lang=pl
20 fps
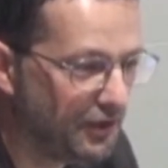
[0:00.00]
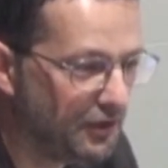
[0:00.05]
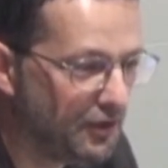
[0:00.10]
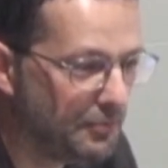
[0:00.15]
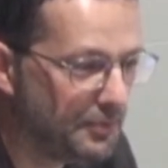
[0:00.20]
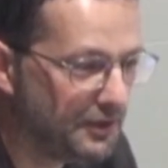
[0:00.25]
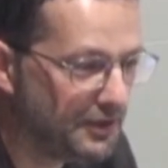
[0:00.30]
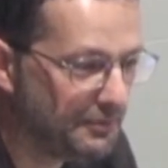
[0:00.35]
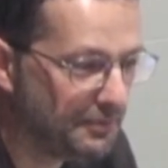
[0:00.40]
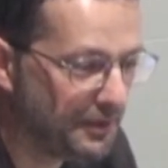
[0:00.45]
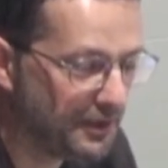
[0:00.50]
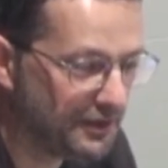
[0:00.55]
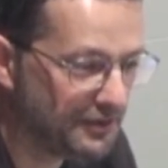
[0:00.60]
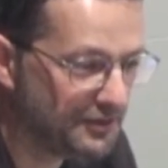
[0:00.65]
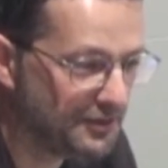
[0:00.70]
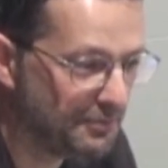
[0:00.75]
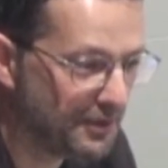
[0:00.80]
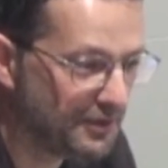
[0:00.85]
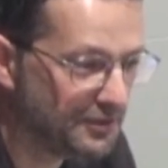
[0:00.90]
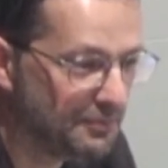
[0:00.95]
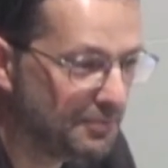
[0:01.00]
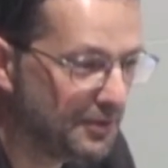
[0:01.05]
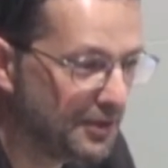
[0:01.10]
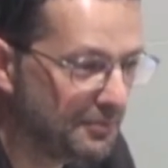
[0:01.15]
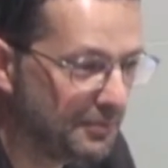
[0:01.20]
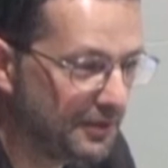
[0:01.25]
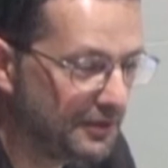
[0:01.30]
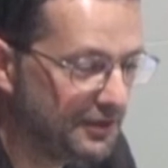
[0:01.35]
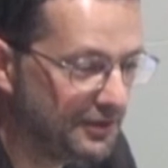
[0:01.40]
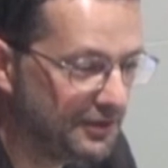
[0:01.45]
ogóle obie te partie są bardzo
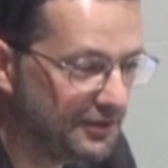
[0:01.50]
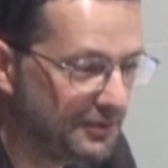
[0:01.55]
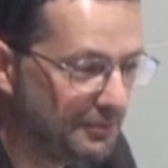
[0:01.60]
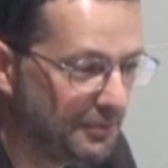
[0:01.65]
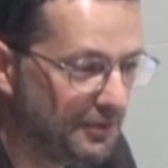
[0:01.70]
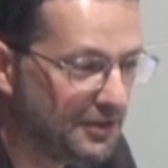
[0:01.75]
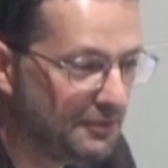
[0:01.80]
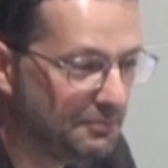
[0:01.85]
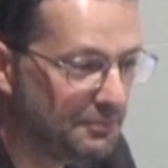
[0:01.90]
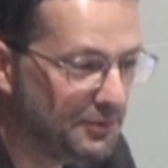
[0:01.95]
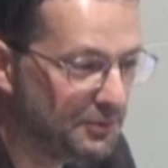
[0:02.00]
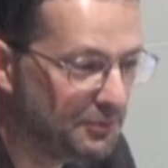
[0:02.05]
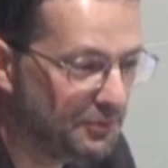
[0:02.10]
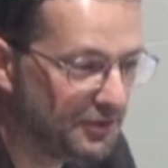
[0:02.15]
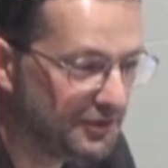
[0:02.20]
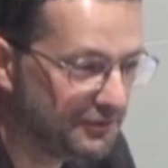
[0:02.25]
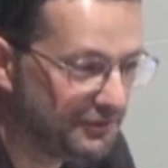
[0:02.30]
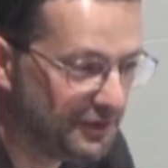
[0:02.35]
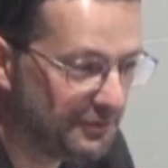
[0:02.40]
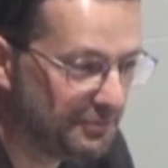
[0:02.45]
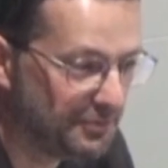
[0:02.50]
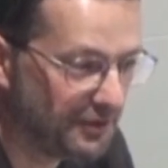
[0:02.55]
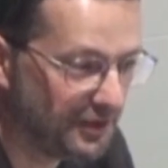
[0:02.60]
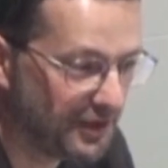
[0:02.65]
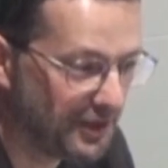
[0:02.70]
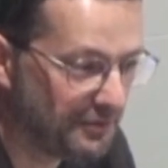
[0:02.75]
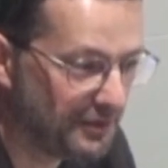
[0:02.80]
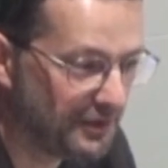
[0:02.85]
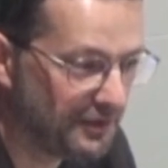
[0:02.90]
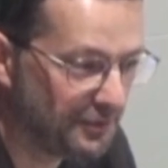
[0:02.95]
pragmatyczne, bo zapisują w swoich
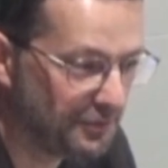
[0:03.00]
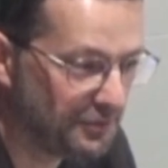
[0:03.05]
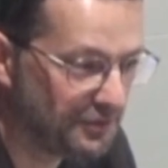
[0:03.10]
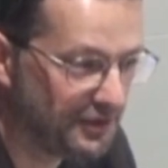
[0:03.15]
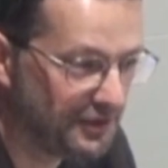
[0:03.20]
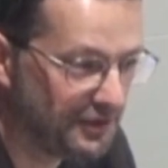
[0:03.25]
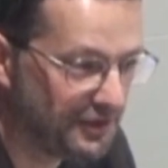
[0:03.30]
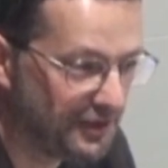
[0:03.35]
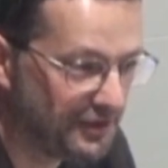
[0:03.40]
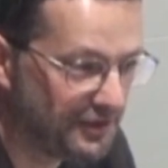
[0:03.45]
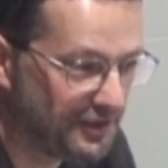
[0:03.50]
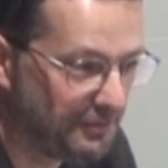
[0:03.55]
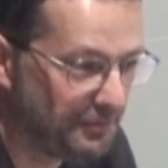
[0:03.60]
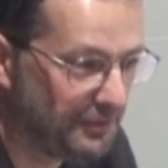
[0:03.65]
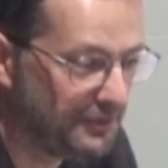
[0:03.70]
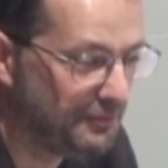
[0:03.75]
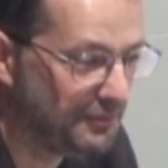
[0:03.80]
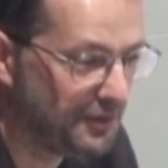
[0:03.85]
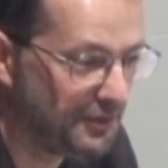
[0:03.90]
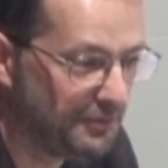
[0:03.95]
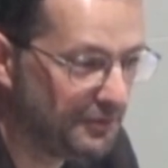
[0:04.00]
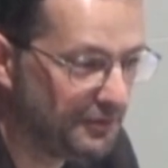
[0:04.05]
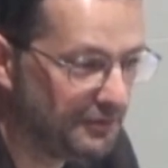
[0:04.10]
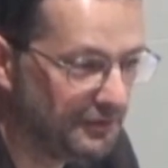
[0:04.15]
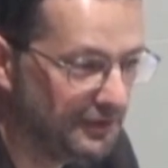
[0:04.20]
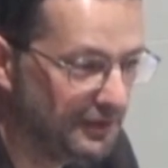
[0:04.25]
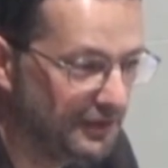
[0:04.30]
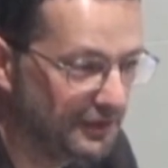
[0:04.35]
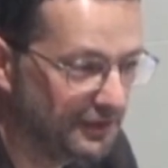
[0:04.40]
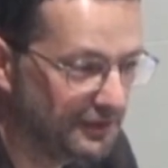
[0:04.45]
programach różne rzeczy, a potem
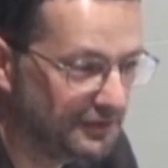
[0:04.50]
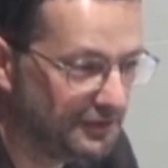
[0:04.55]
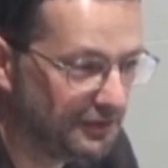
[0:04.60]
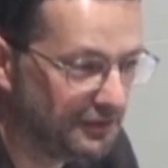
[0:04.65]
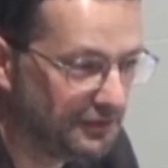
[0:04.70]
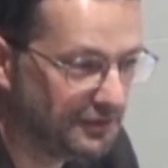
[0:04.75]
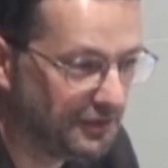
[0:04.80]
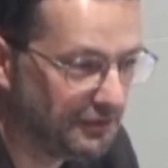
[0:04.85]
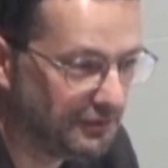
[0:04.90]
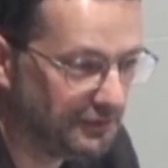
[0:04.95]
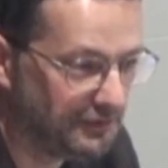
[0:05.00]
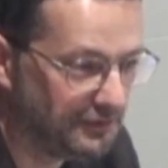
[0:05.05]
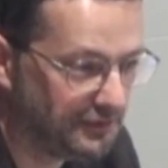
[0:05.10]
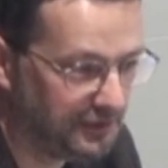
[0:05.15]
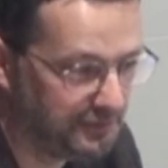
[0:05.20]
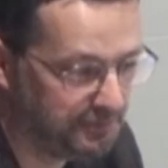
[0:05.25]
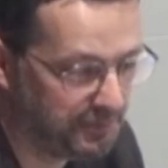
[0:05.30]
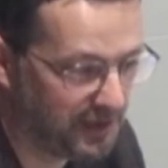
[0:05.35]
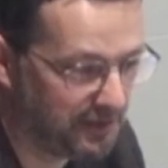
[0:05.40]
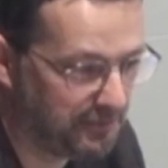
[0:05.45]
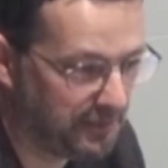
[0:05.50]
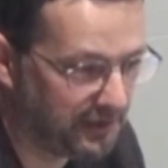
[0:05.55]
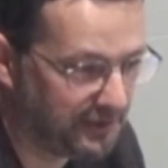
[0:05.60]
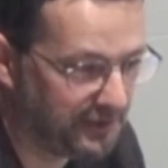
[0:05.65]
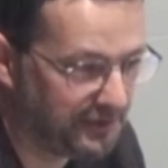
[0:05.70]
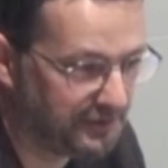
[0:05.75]
robią co chcą. Ja, ja,